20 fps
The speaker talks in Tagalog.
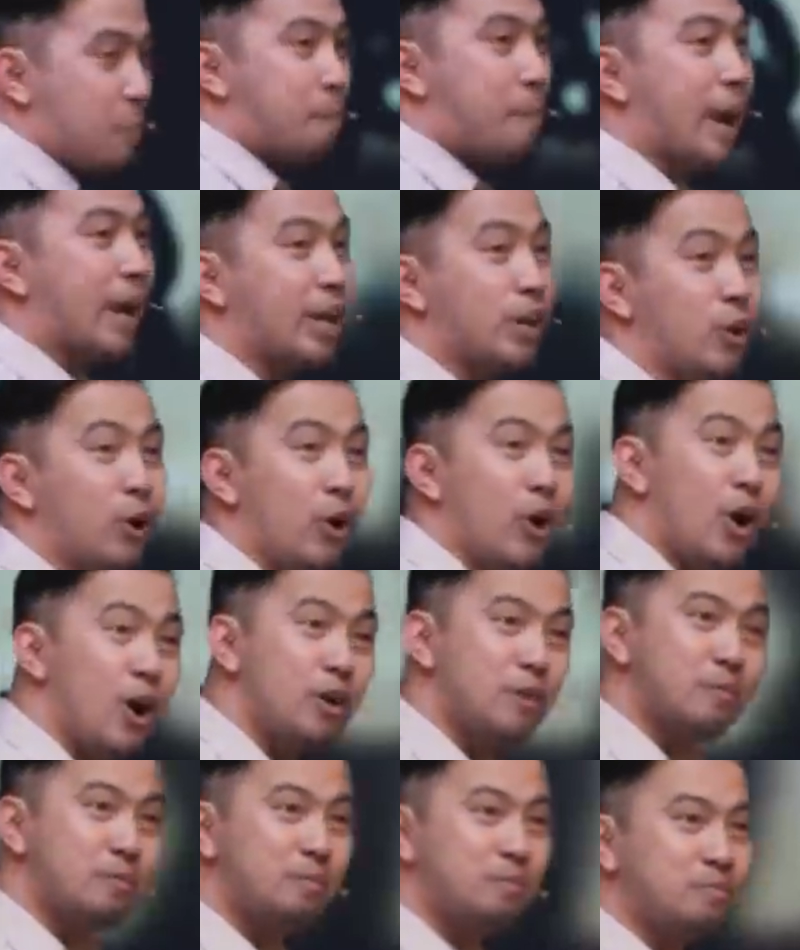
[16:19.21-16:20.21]
Panginoon.
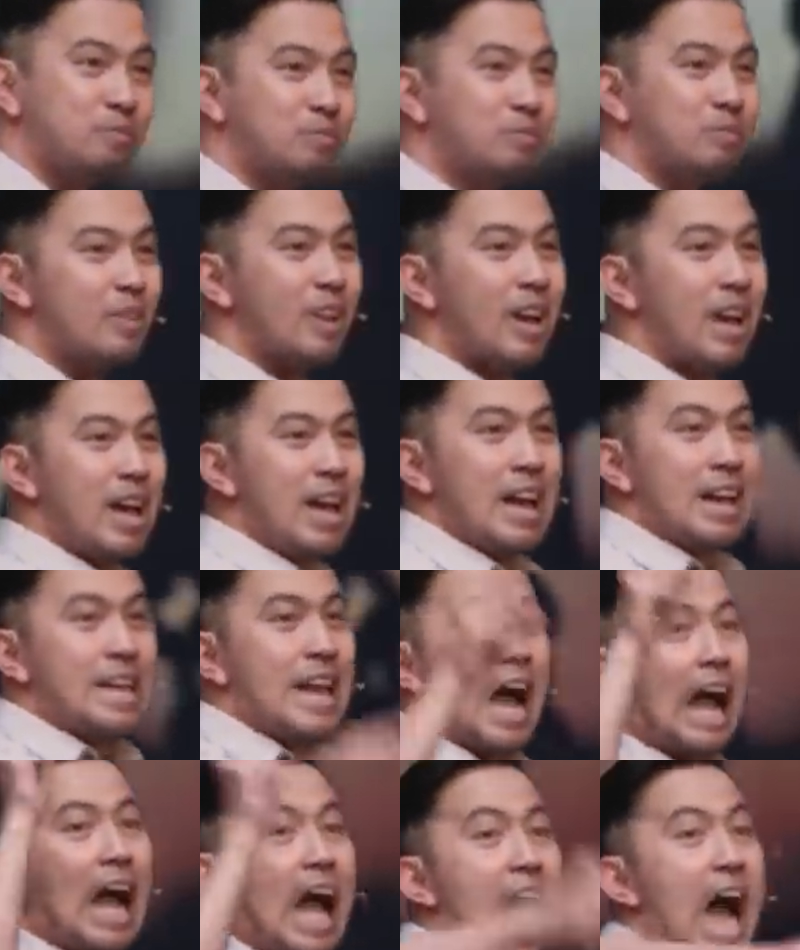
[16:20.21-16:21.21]
Na
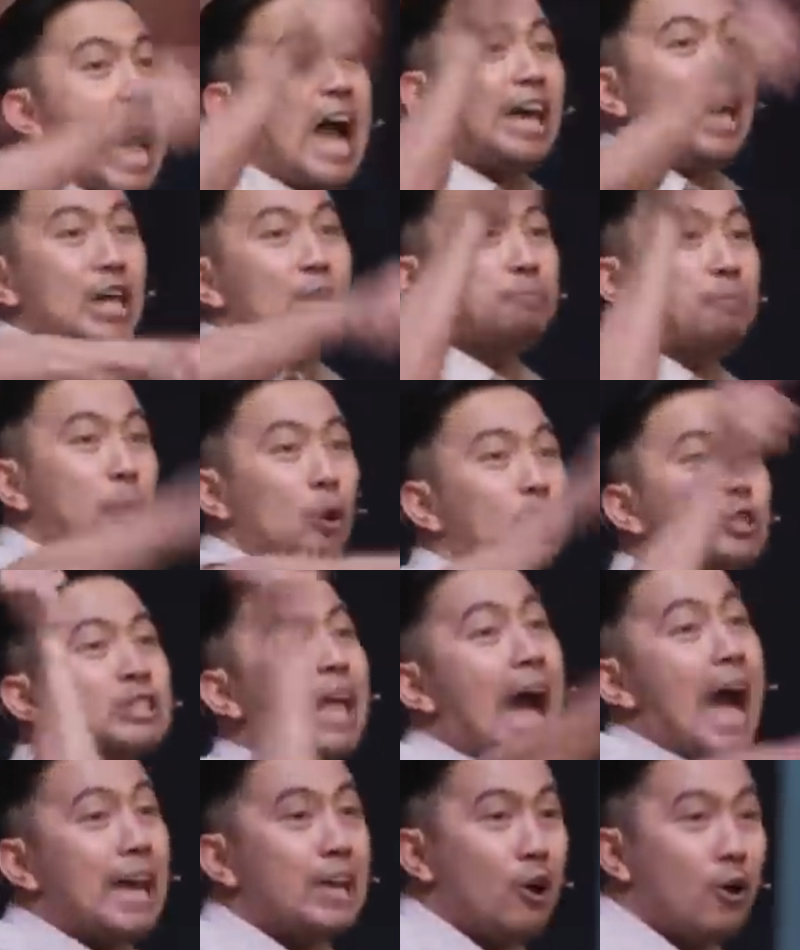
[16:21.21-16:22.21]
kahit po
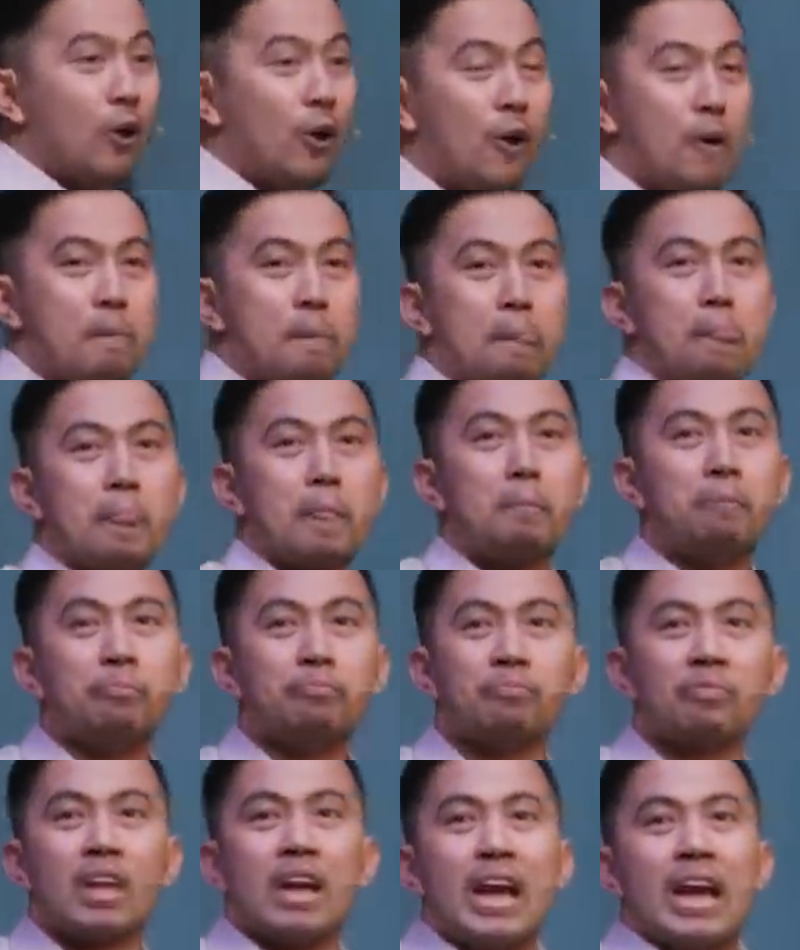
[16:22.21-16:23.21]
tayo,
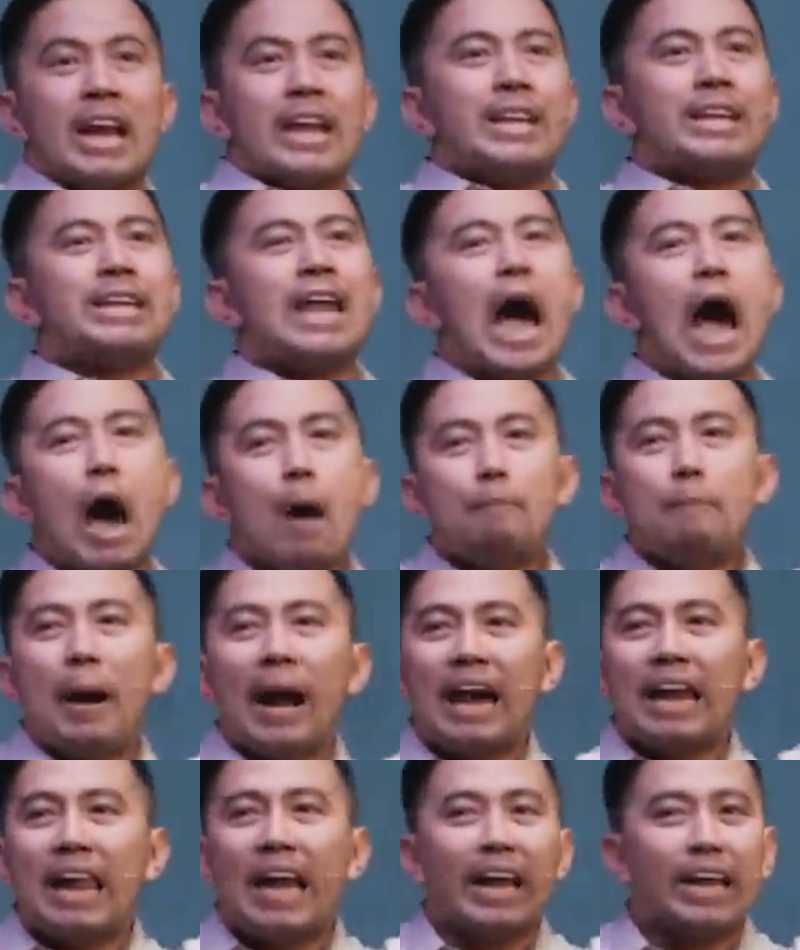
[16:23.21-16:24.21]

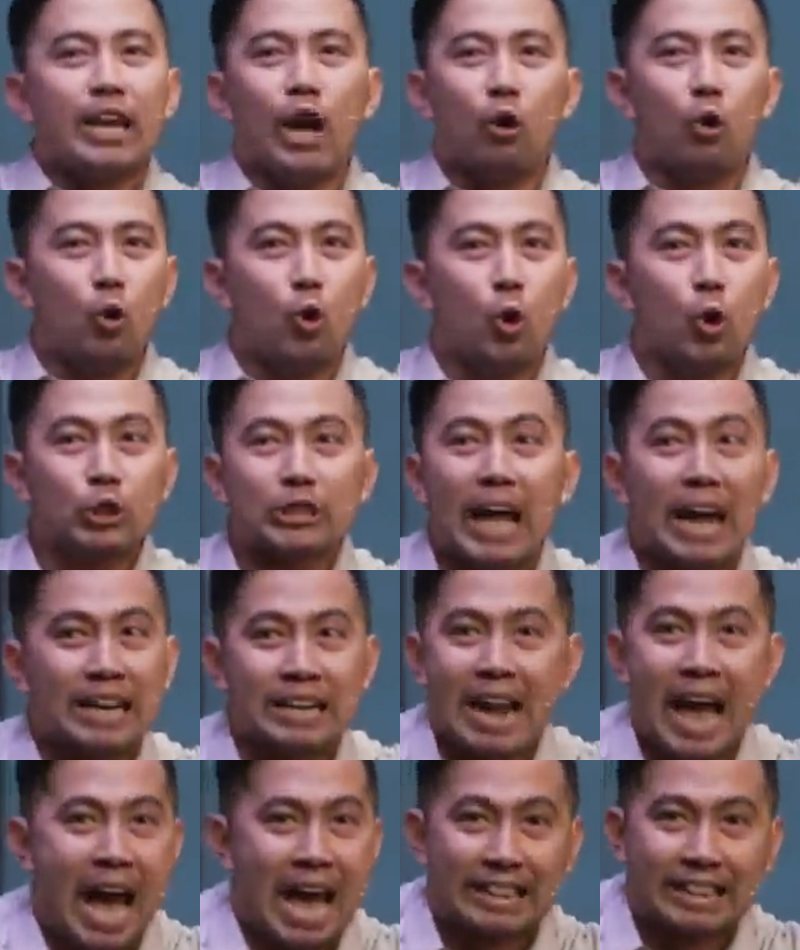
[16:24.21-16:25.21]
napakalaki ng utang
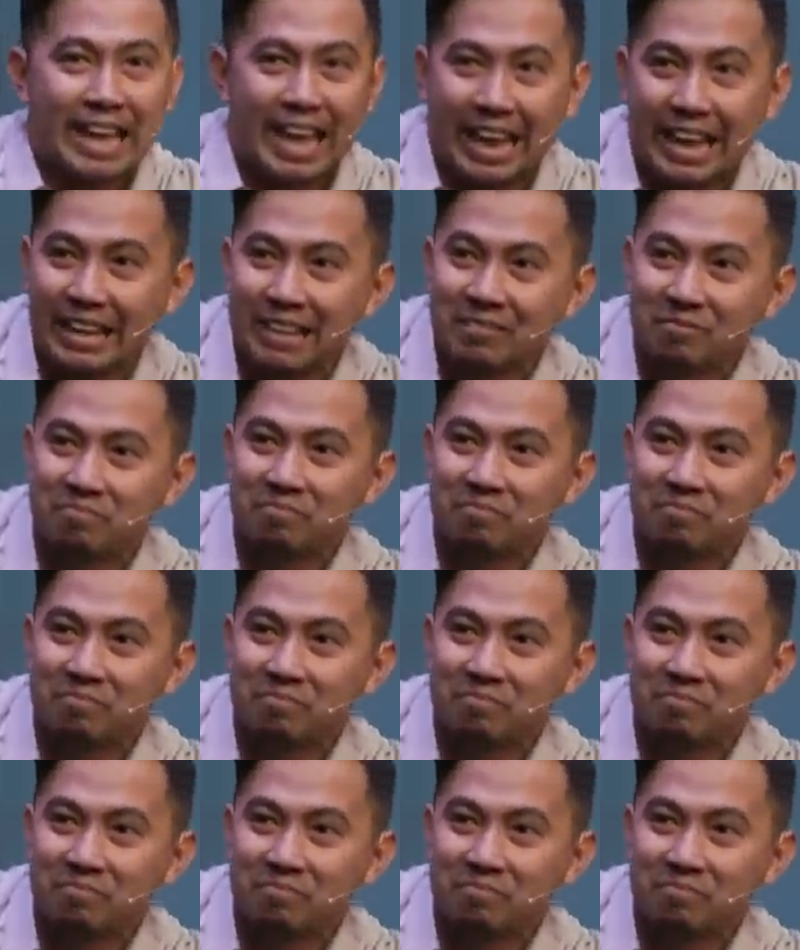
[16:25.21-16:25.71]
natin,